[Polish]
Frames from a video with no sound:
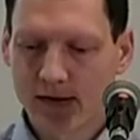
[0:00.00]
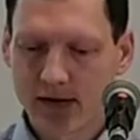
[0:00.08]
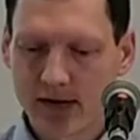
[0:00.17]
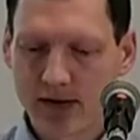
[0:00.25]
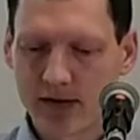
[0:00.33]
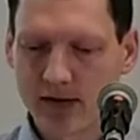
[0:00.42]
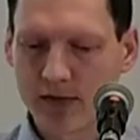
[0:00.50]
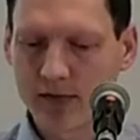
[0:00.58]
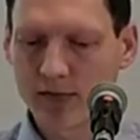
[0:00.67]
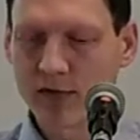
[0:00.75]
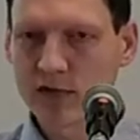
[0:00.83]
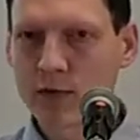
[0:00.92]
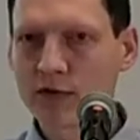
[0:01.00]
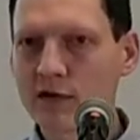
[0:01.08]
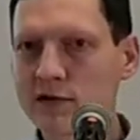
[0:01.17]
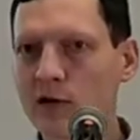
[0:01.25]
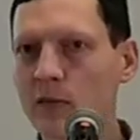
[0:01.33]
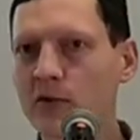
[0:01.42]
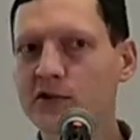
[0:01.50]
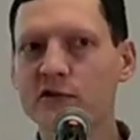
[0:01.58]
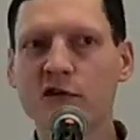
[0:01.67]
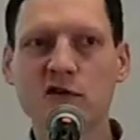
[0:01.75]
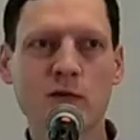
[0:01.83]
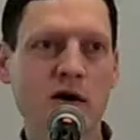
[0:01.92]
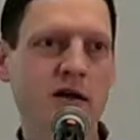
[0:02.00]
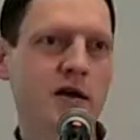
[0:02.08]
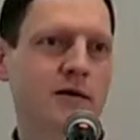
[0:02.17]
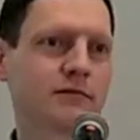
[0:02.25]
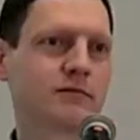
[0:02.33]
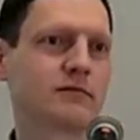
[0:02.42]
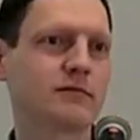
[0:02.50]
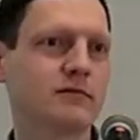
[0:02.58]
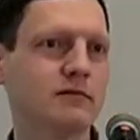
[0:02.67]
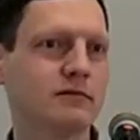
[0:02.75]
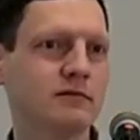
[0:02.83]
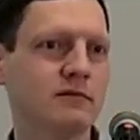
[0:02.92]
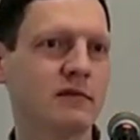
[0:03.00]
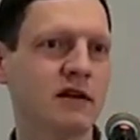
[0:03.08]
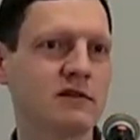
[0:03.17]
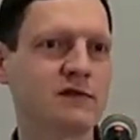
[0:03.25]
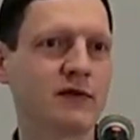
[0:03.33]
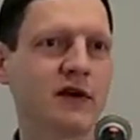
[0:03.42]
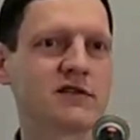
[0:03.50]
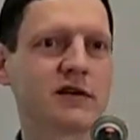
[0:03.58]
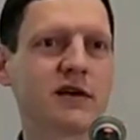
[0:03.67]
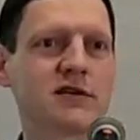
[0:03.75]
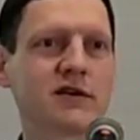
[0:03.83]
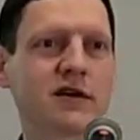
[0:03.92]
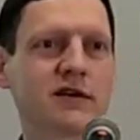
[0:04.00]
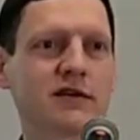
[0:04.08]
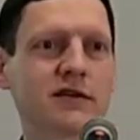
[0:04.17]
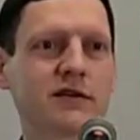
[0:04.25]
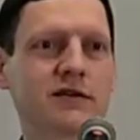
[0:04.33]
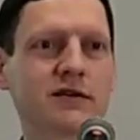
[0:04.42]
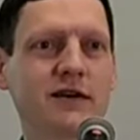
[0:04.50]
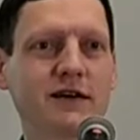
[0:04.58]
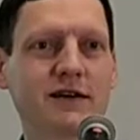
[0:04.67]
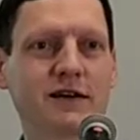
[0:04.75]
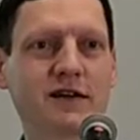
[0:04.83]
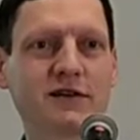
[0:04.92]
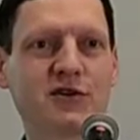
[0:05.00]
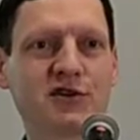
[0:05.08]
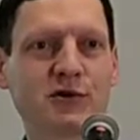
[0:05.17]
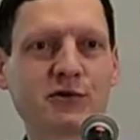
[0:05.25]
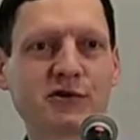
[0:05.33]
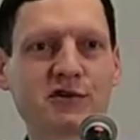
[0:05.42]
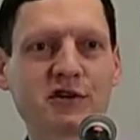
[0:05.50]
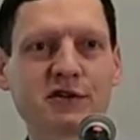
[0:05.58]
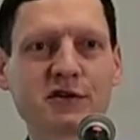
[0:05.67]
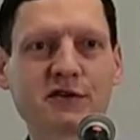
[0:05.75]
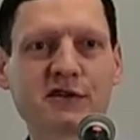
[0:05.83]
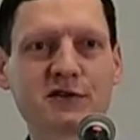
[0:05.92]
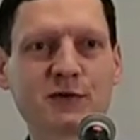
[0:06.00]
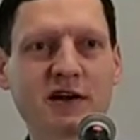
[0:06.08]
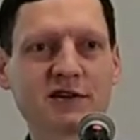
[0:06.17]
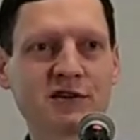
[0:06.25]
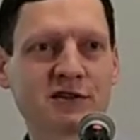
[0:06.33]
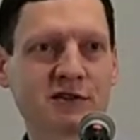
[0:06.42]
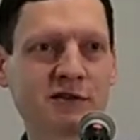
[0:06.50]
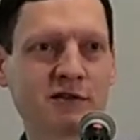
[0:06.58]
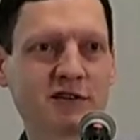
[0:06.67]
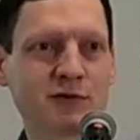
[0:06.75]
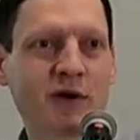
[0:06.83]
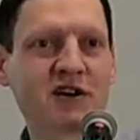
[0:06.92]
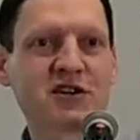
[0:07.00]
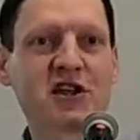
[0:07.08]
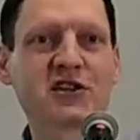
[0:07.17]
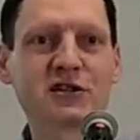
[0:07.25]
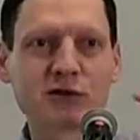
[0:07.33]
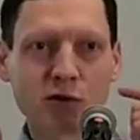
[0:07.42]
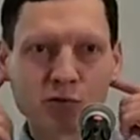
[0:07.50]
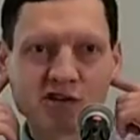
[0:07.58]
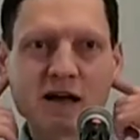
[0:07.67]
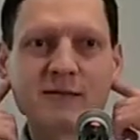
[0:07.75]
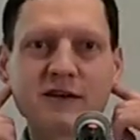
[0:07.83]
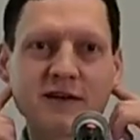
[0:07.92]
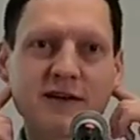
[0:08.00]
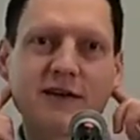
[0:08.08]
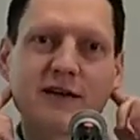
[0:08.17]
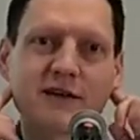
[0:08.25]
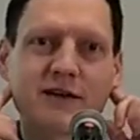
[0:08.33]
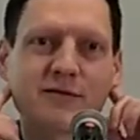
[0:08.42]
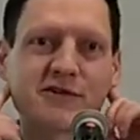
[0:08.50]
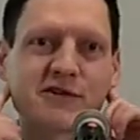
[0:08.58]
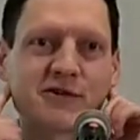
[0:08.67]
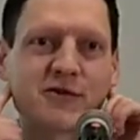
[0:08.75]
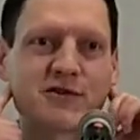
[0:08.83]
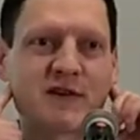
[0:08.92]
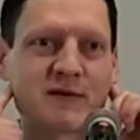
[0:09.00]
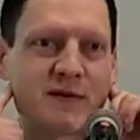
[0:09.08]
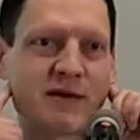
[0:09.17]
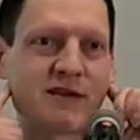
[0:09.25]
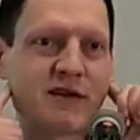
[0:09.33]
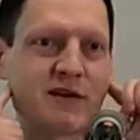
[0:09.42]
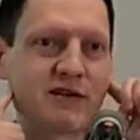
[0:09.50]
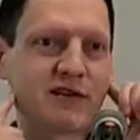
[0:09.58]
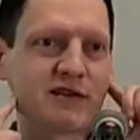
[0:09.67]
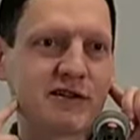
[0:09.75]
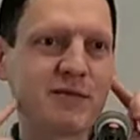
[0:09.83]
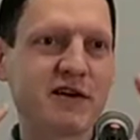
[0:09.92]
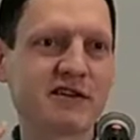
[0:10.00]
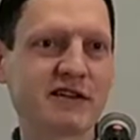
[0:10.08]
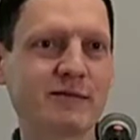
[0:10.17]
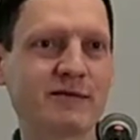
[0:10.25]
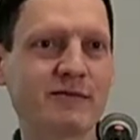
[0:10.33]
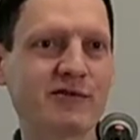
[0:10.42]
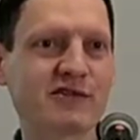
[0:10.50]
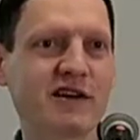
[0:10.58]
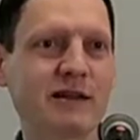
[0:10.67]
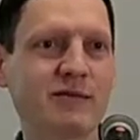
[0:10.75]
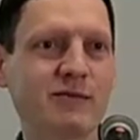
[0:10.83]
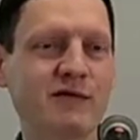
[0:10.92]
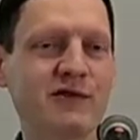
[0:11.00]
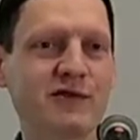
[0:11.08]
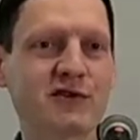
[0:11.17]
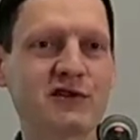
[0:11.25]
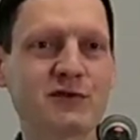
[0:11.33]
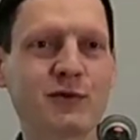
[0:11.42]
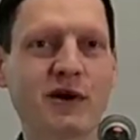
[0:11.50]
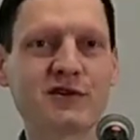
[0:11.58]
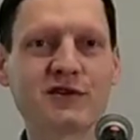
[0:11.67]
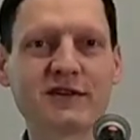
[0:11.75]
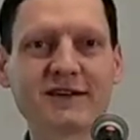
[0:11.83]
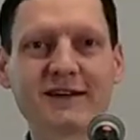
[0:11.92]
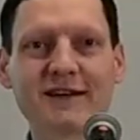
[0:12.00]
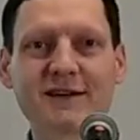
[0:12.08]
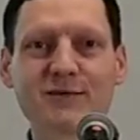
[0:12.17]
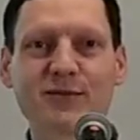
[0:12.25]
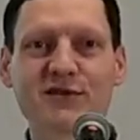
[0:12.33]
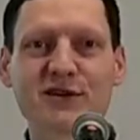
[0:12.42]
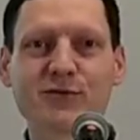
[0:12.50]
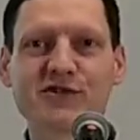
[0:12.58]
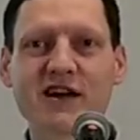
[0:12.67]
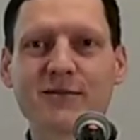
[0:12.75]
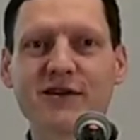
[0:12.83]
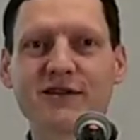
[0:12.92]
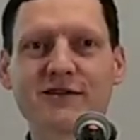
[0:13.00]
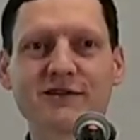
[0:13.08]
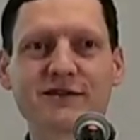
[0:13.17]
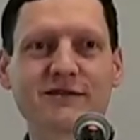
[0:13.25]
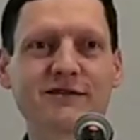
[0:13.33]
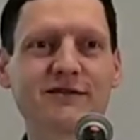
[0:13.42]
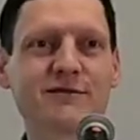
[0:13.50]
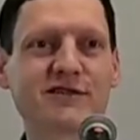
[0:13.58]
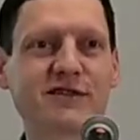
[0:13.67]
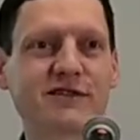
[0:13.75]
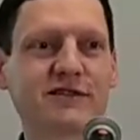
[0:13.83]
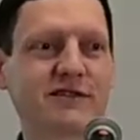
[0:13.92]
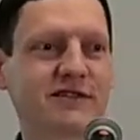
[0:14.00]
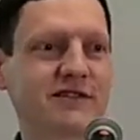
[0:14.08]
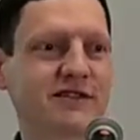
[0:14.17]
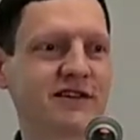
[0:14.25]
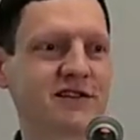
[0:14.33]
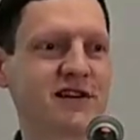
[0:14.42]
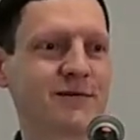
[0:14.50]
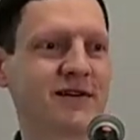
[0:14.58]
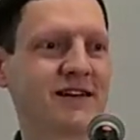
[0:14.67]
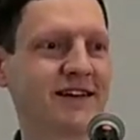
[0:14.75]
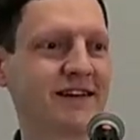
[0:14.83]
e, bo słuch to jest tylko początek słuchania. Na swoich zajęciach e, dzieci uczą się tego, że słucha się, słucha się nie tylko uszami. Nie wiem, czy ktoś zapamięta, czym jeszcze można albo powinno się słuchać poza uszami, że czasem